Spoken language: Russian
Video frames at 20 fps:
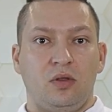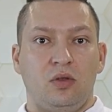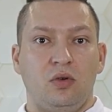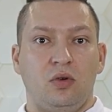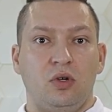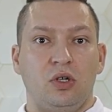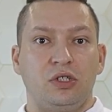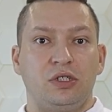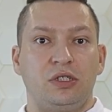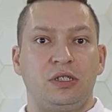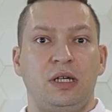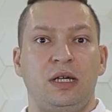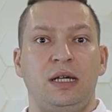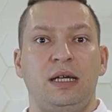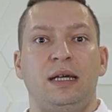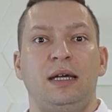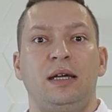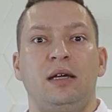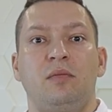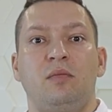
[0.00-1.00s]
То есть,
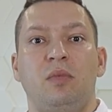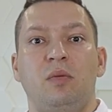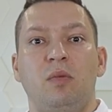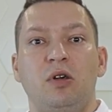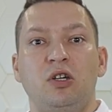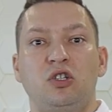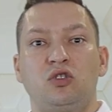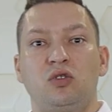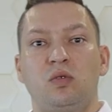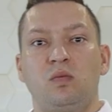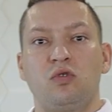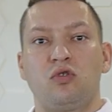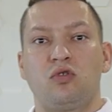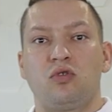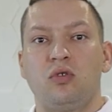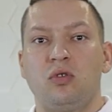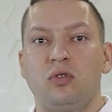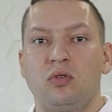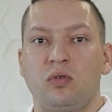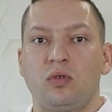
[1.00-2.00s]
по большому
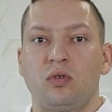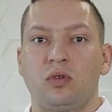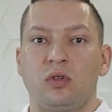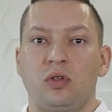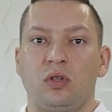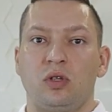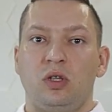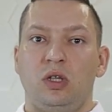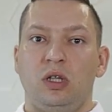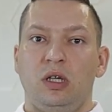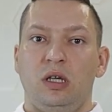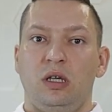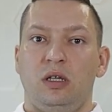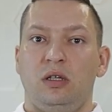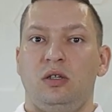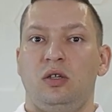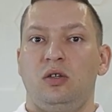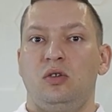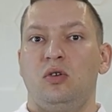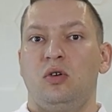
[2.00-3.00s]
счету, ты
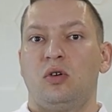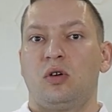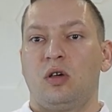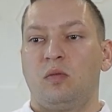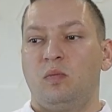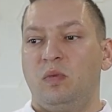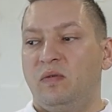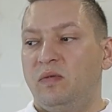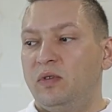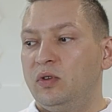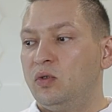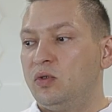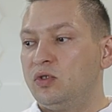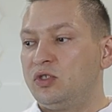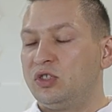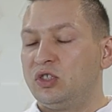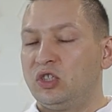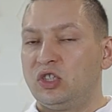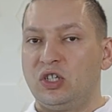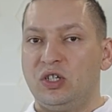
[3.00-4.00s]
ее как бы
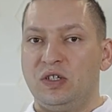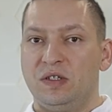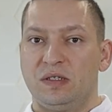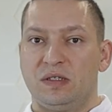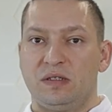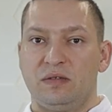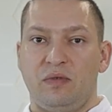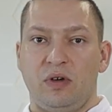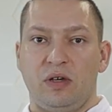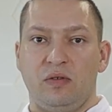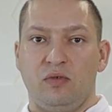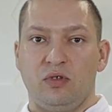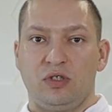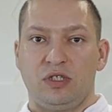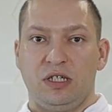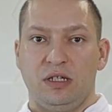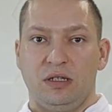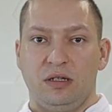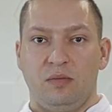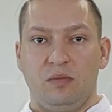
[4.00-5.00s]
выносишь из своего
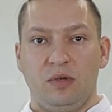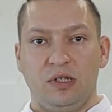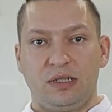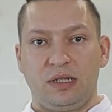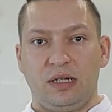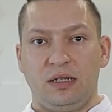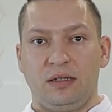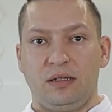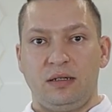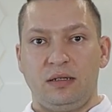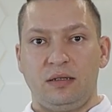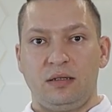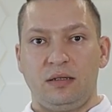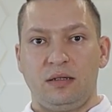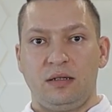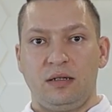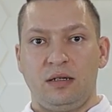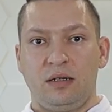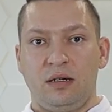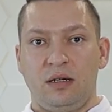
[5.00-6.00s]
тела мысленно –
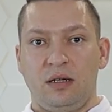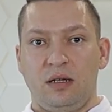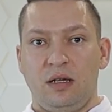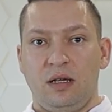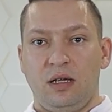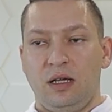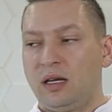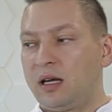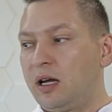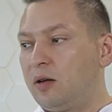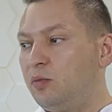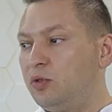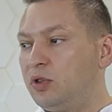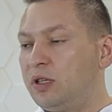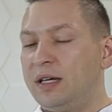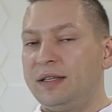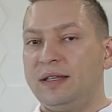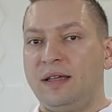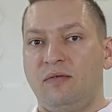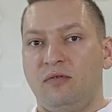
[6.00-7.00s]
и как
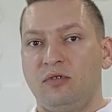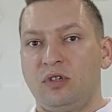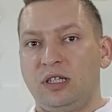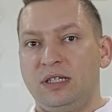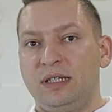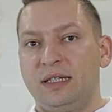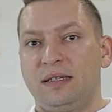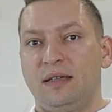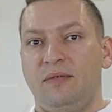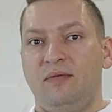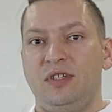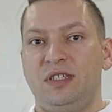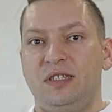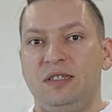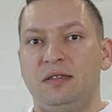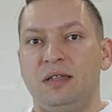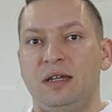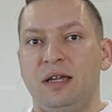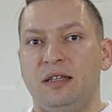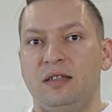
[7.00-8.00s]
будто она вот где-то
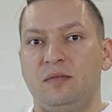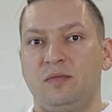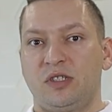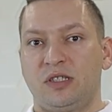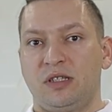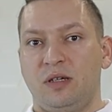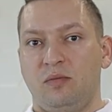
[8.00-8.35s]
висит рядом с